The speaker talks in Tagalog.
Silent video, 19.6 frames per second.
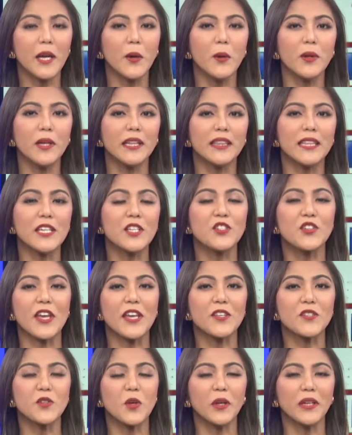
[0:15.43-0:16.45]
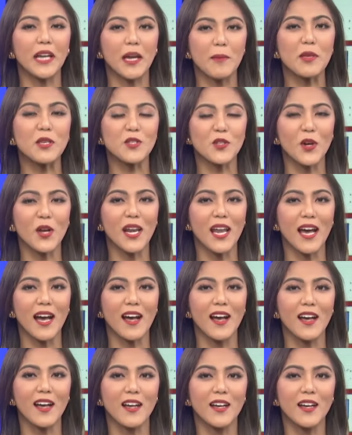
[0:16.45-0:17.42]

Yan ang ulat ni Jason Amisola.